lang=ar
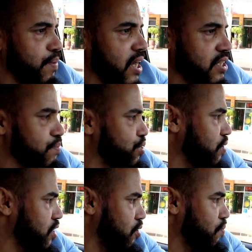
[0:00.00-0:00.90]
غادي نمشيو
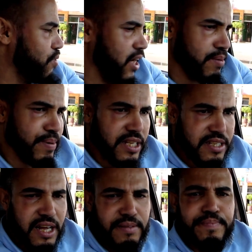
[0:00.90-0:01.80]
لكم واحد
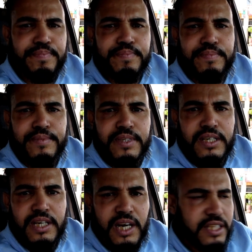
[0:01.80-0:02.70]
البلاصه
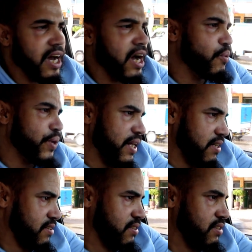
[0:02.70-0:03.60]
حدا اوريد
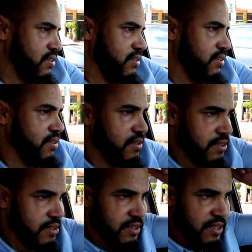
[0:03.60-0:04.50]

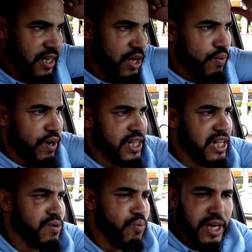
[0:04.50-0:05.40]
كاين واحد
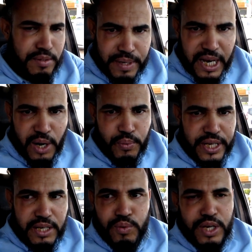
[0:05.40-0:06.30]
الواد من
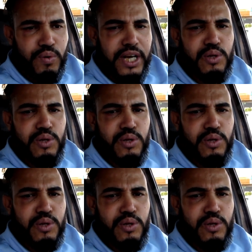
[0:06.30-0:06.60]
اوريد وكاين واحد